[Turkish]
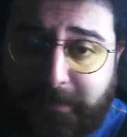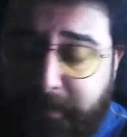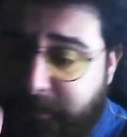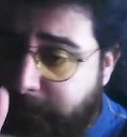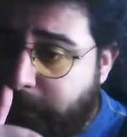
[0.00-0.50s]

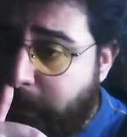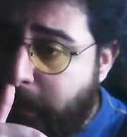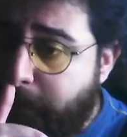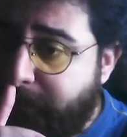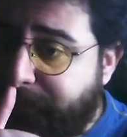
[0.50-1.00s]
bitirdi.
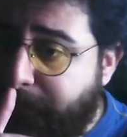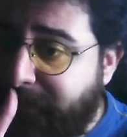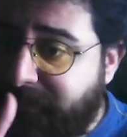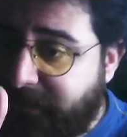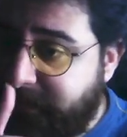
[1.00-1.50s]
Mesela
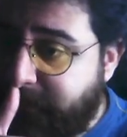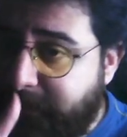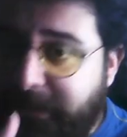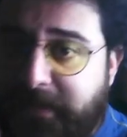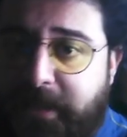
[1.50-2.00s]
biz
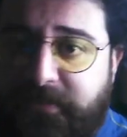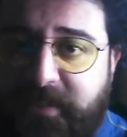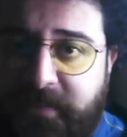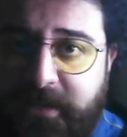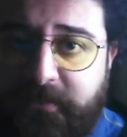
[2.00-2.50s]
Raşisa'yı neden
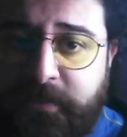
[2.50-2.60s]
severiz?